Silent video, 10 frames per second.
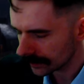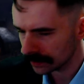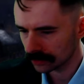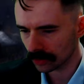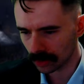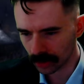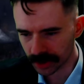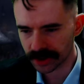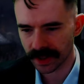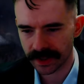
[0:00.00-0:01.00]
To
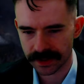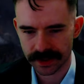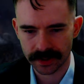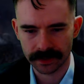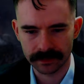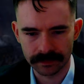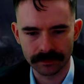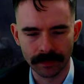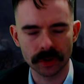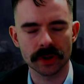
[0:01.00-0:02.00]
logiczne jest, że
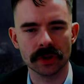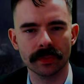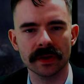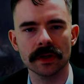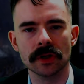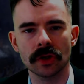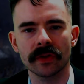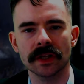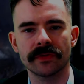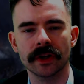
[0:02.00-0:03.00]
możesz sobie
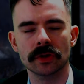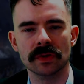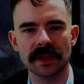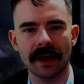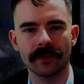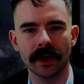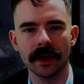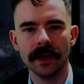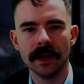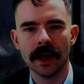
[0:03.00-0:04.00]
żądać większą stawkę.
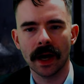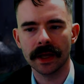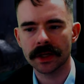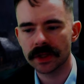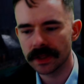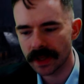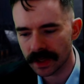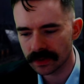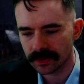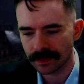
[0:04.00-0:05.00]
A jeśli nie
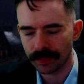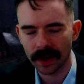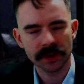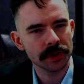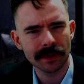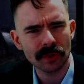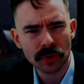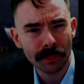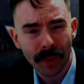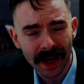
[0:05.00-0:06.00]
chcą zapłacić, nie
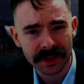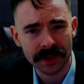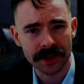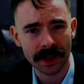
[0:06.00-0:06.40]
muszą płacić.